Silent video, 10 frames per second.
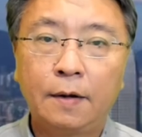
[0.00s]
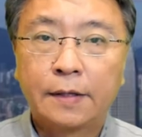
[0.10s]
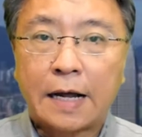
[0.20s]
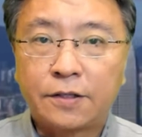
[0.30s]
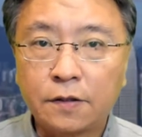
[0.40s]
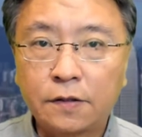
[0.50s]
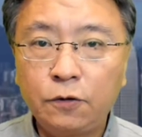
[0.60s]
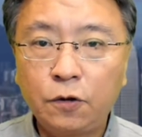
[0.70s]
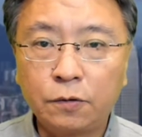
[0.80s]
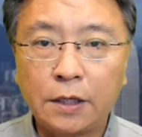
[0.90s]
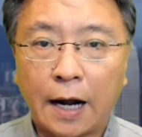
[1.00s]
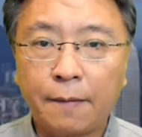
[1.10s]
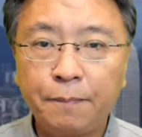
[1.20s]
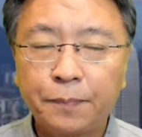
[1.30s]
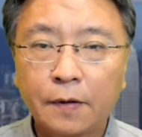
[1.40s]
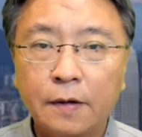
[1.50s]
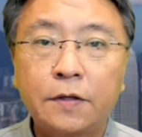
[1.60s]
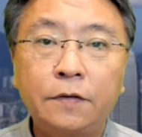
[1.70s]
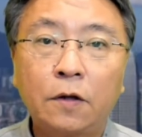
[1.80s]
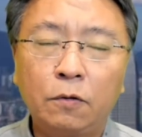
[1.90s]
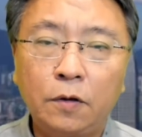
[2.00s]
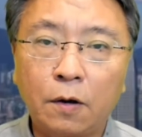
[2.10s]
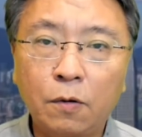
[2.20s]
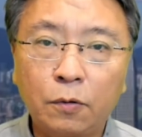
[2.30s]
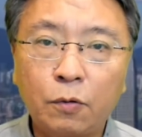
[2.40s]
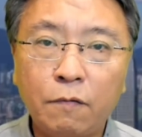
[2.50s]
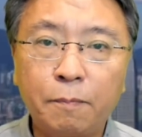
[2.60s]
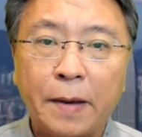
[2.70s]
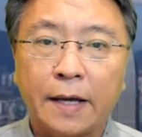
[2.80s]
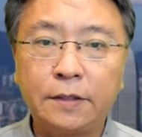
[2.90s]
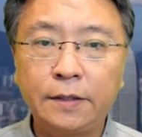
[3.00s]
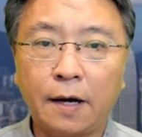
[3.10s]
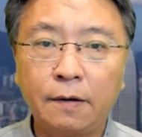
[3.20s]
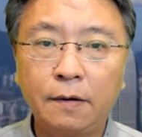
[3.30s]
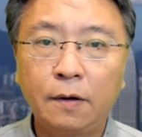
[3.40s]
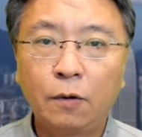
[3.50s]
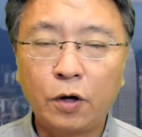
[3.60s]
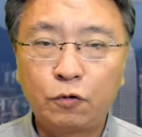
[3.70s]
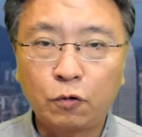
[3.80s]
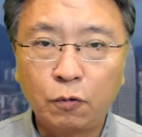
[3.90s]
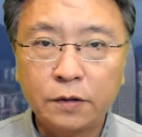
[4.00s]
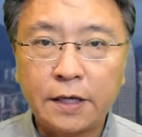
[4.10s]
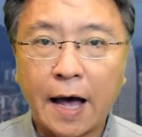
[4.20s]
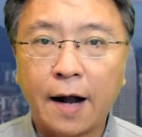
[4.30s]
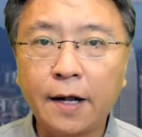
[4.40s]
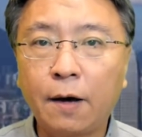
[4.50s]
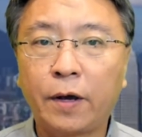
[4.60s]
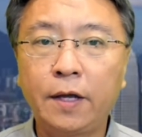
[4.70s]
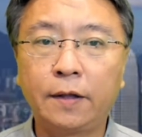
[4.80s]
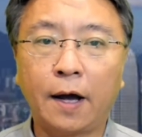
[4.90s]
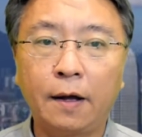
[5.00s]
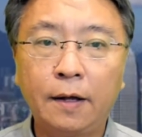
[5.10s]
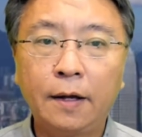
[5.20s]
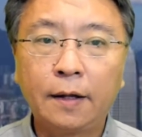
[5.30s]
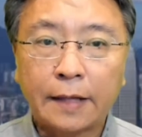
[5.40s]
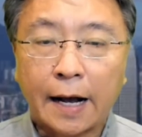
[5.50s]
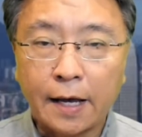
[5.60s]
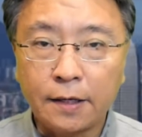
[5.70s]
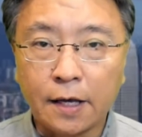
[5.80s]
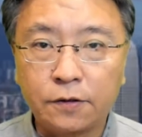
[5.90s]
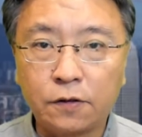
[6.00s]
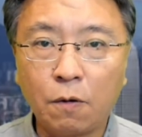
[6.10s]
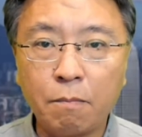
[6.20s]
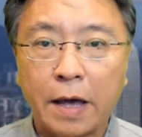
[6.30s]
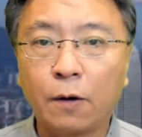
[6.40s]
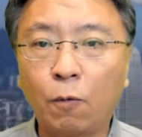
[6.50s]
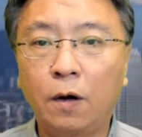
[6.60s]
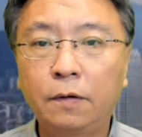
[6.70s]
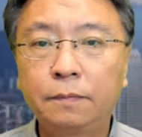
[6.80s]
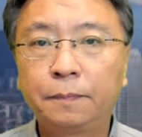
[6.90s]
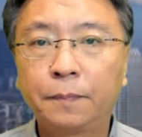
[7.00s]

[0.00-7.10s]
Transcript: 但是深究起来，真正能够对付北京的，会做出强烈回应的，大概也只有美国。